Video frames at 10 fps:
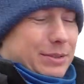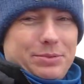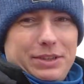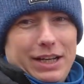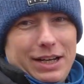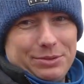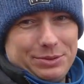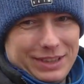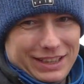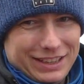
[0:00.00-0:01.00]
przyjechał
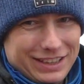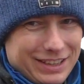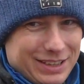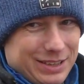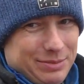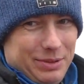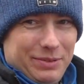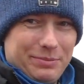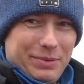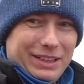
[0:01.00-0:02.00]
tutaj
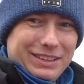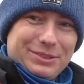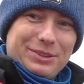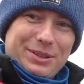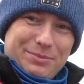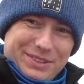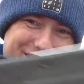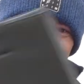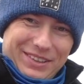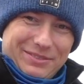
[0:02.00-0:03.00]
pewien pan, którego
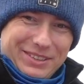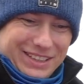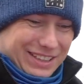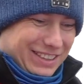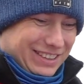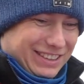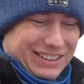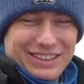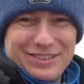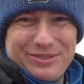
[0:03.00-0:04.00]
pozdrawiamy serdecznie
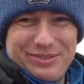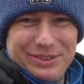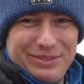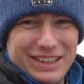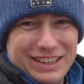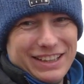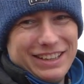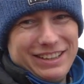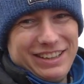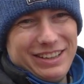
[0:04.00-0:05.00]
na naszym filmie
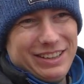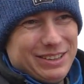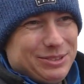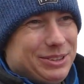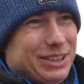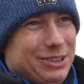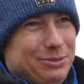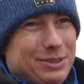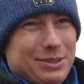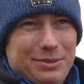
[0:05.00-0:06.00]
i
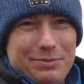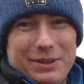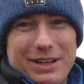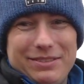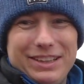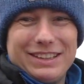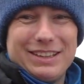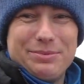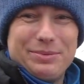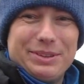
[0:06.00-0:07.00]
ucięliśmy sobie
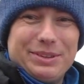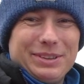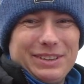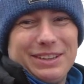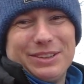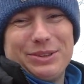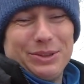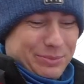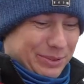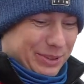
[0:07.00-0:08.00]
pogawędkę, bo tylko
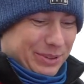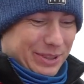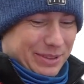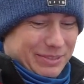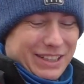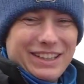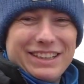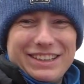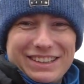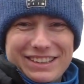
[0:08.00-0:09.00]
się obróciłem
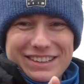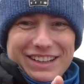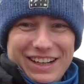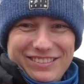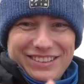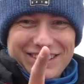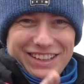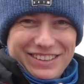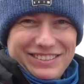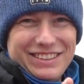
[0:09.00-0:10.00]
Kamil,
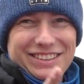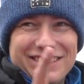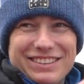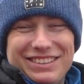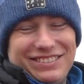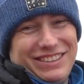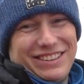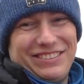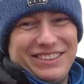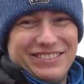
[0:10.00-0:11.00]
Kamil ogląda
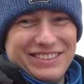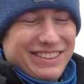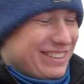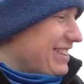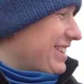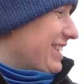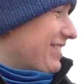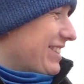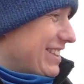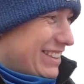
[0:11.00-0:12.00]
wasze filmy, no i tak
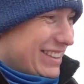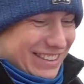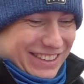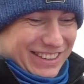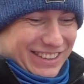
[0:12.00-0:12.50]
właśnie